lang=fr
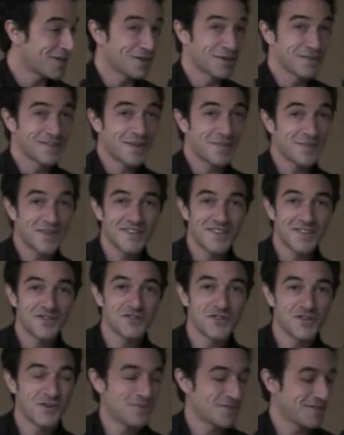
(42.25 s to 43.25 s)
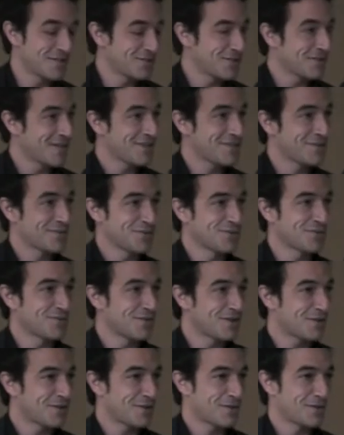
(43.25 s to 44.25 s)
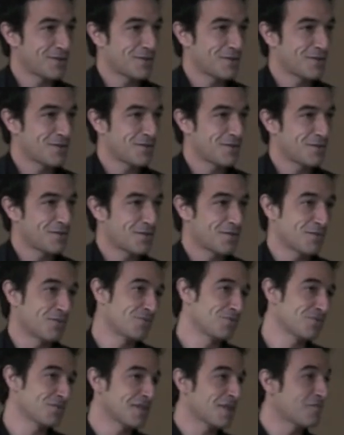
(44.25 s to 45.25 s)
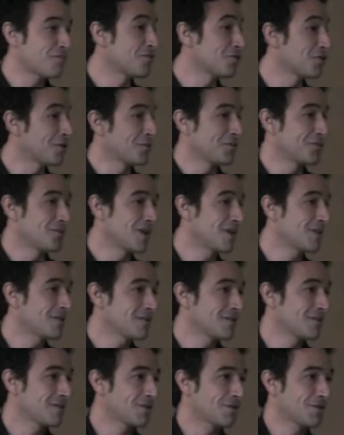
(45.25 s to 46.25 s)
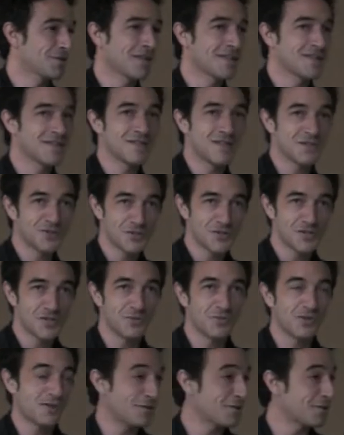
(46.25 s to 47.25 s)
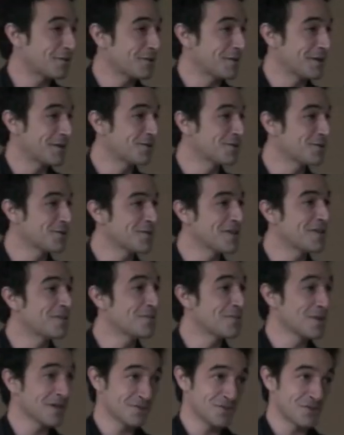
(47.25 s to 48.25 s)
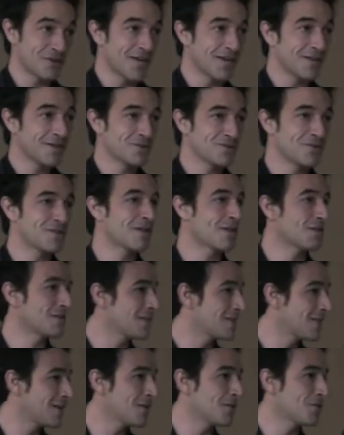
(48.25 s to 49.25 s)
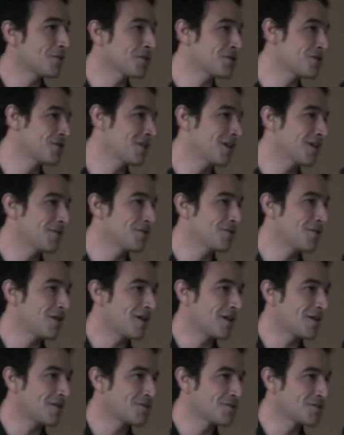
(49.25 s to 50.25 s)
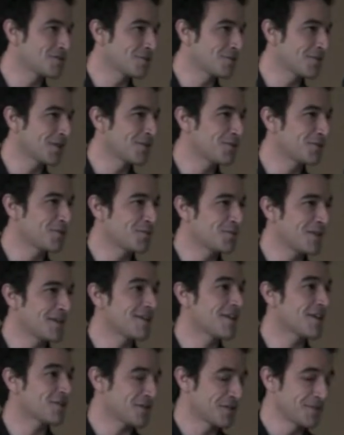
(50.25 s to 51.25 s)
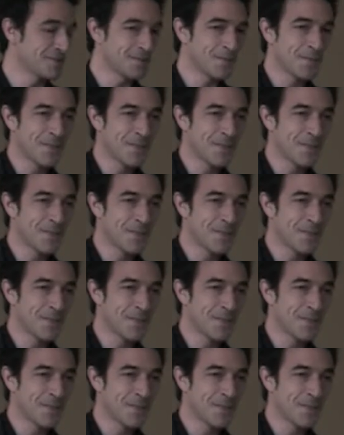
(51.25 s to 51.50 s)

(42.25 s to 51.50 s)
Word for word: Alors Tapas and Job, c'est une action tournée pour l'emploi qu'organise la Jeune Chambre économique de Bergerac suite à une idée originale de la Jeune Chambre économique d'Agen.